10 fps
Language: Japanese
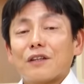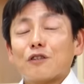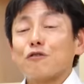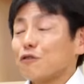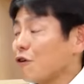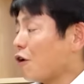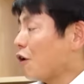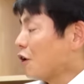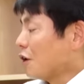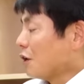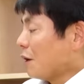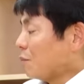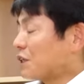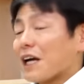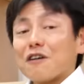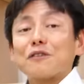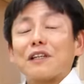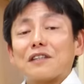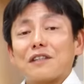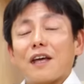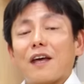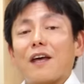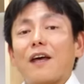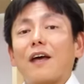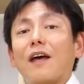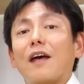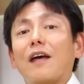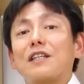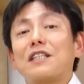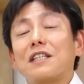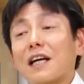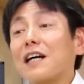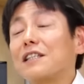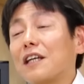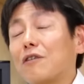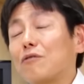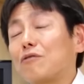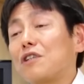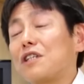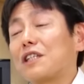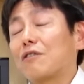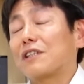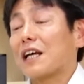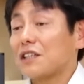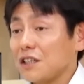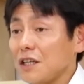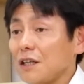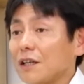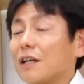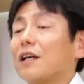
するとミキハウスはですね、えー、新幹線のグリーン車の雑誌、